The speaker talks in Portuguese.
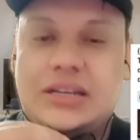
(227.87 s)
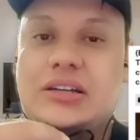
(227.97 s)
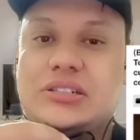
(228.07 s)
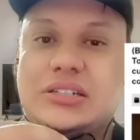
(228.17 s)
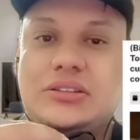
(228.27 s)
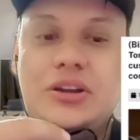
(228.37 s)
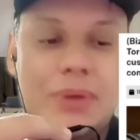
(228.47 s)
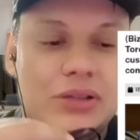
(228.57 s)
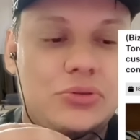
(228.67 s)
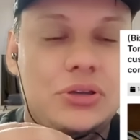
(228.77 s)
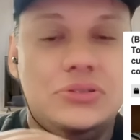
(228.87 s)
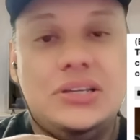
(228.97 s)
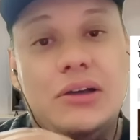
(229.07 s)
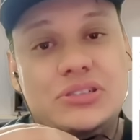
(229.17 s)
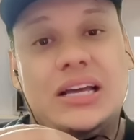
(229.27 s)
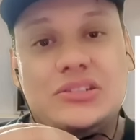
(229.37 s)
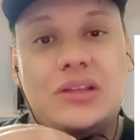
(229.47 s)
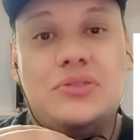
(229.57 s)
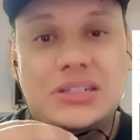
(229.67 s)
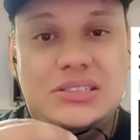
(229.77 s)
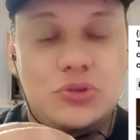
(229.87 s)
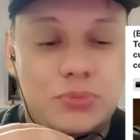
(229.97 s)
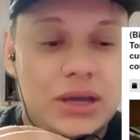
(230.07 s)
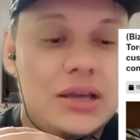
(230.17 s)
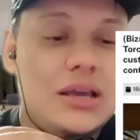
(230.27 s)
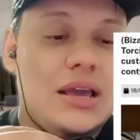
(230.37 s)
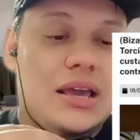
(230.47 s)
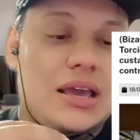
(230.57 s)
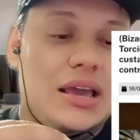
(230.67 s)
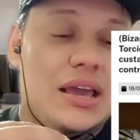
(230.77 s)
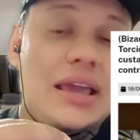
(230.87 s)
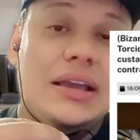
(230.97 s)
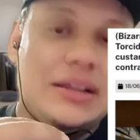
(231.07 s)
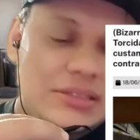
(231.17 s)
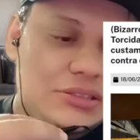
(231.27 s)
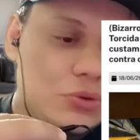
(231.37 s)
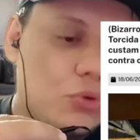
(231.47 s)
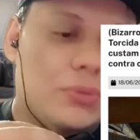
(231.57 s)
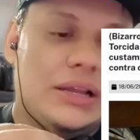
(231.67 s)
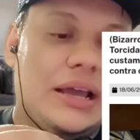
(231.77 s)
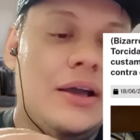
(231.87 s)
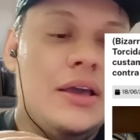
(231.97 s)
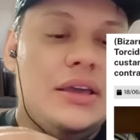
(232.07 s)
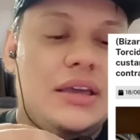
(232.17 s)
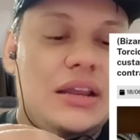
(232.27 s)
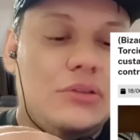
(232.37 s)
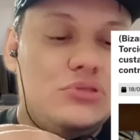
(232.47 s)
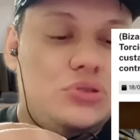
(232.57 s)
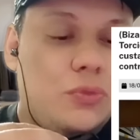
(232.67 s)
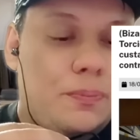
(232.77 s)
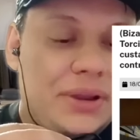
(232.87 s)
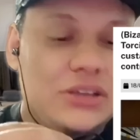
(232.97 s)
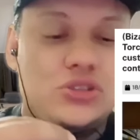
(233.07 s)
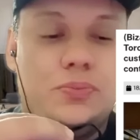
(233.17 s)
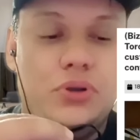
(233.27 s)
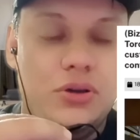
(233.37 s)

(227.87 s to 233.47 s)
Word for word: acho que é assim, Heriberto Rios, que é o estádio lá do Criciúma, é, em Criciúma, né? E ele anunciou um preço para